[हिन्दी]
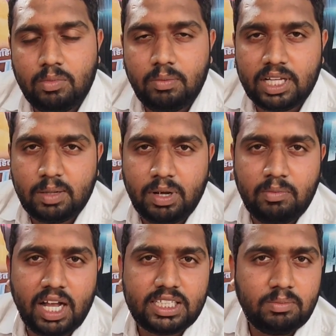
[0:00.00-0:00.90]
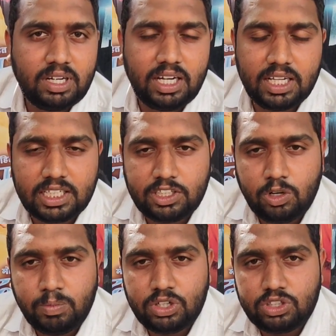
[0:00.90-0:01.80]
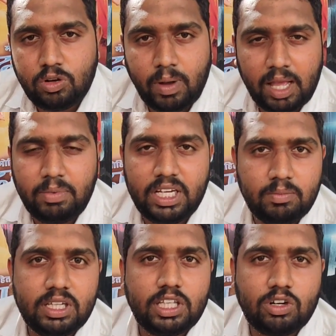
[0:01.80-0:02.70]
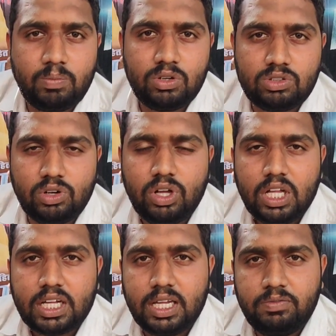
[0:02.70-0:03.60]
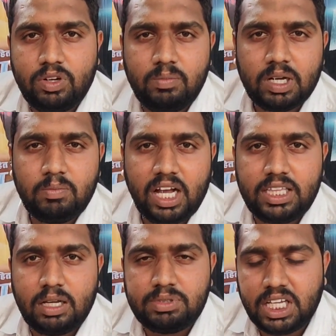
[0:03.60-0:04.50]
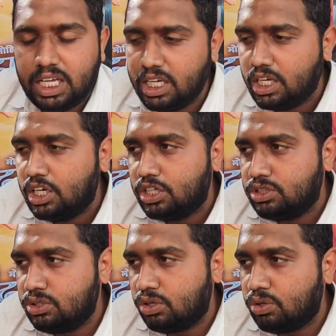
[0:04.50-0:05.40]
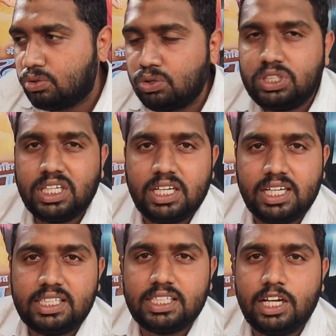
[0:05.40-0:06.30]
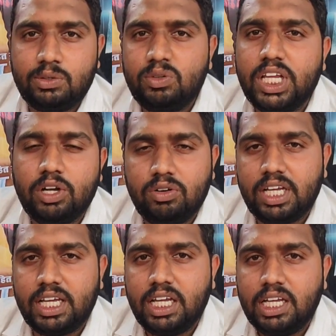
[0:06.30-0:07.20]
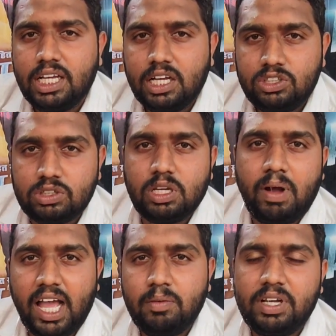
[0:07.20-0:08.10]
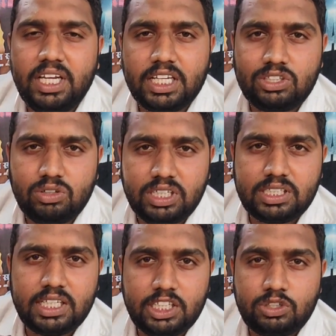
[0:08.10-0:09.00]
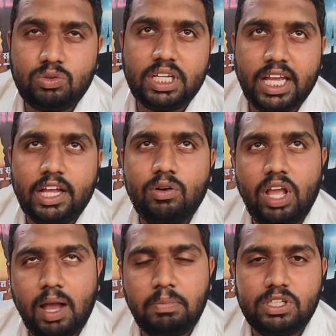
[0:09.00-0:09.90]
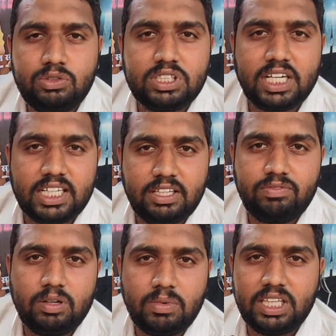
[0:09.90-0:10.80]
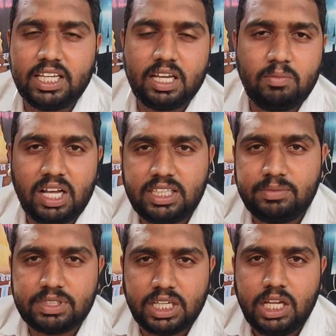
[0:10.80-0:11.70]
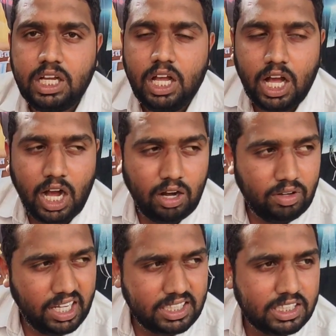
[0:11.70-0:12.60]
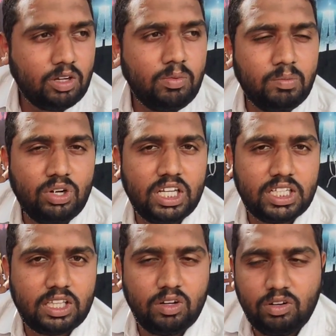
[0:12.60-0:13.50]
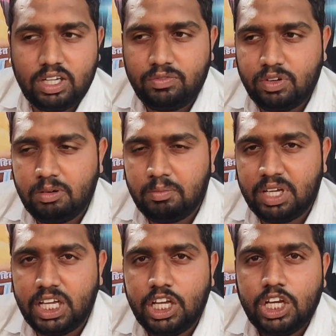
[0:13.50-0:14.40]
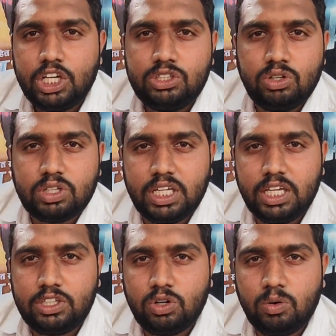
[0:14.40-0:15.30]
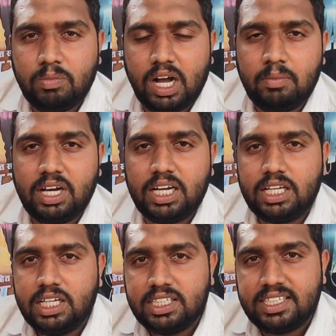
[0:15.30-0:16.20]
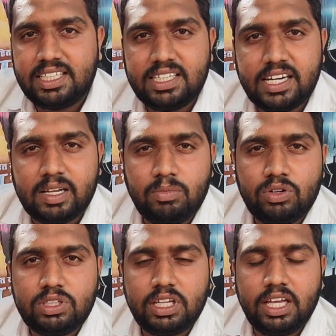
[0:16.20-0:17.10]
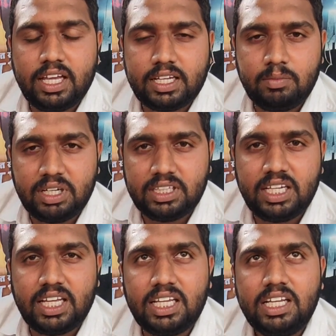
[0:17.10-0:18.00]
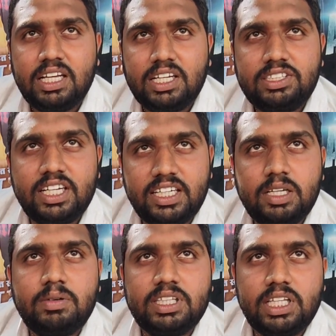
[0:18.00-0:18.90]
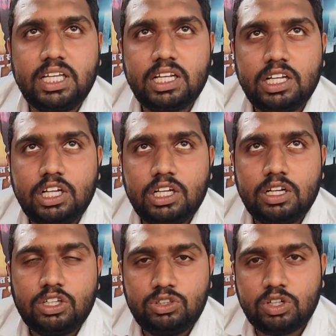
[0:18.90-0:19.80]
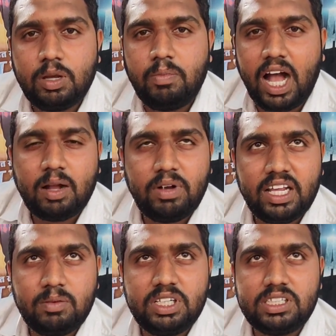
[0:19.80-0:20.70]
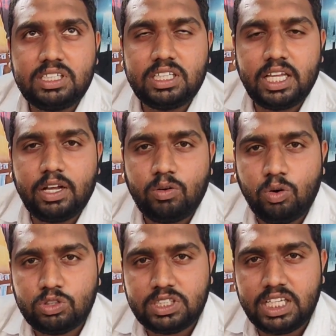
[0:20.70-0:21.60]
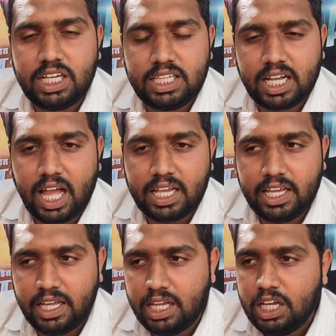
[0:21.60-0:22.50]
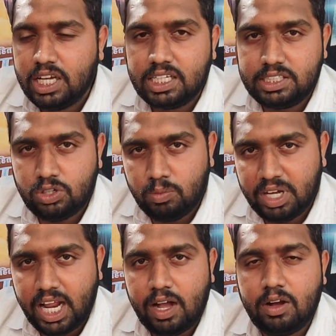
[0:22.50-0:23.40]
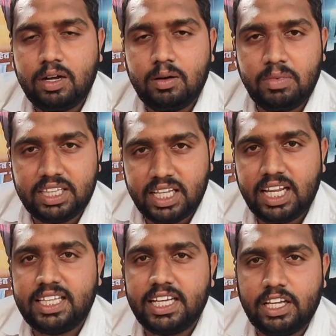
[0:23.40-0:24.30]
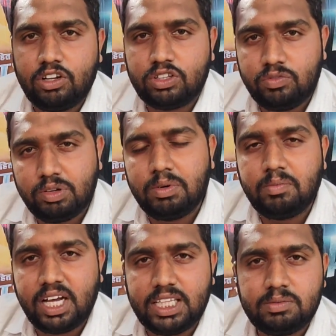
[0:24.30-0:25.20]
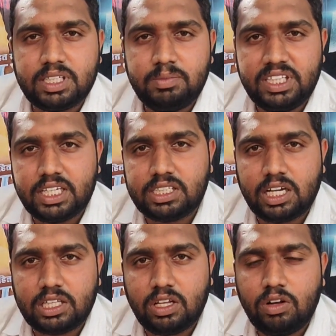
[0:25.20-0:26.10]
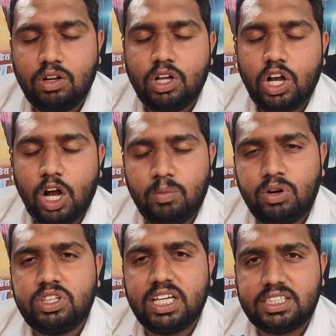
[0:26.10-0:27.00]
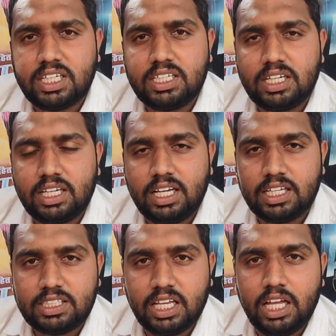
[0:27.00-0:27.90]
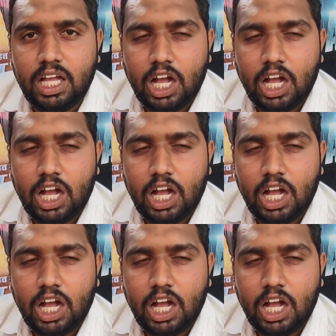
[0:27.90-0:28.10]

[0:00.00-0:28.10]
ममा तो अपन भाचा मल लेके जरूर पहुँचाओ भाई बहनी मन तक पहुँचो तो फिल्म के माध्यम से जो कुछ रिश्ता टूटे हुए हैं जो कि भाई बहनी के जो रिश्ता जो टूट गए वो यहाँ पे जुड़ सका थे फिल्म देखे के माध्यम से और एक चीज़ और मैं बोलना चाहता हूँ फिल्म में जो कि जो हमारे छत्तीसगढ़ के बहुत ही एक मंदिर है चंडी मंदिर अच्छा जो कि बाग बहरा में स्थित है वो सीन ला दिखाया गया है जो मन मंदिर ला देखे ना तो फिल्म के माध्यम से भी देख सकता था और बहुत ही अच्छा लगी से